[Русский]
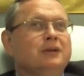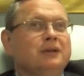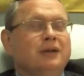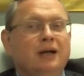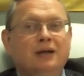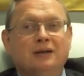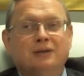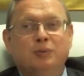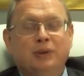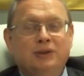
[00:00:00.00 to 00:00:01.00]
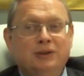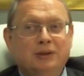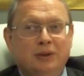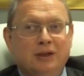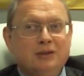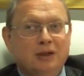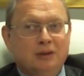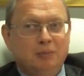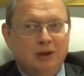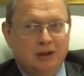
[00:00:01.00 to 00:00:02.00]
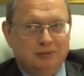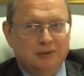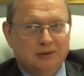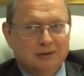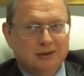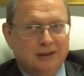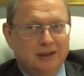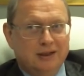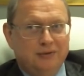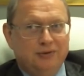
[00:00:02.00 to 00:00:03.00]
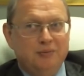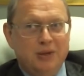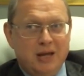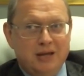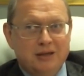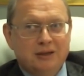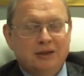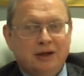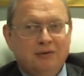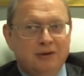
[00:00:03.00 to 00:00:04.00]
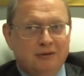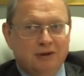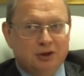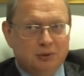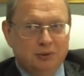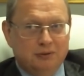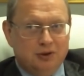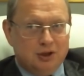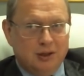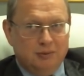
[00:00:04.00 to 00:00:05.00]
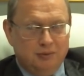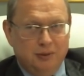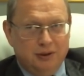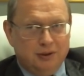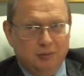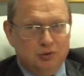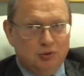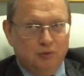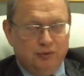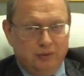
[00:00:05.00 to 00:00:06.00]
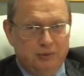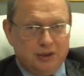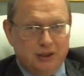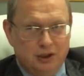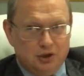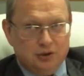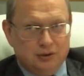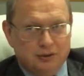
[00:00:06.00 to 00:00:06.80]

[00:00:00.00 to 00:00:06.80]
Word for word: Коллеги, спасибо. Если это правда, и вы меня не дотравили вашими новичками в моих командировках бесконечных,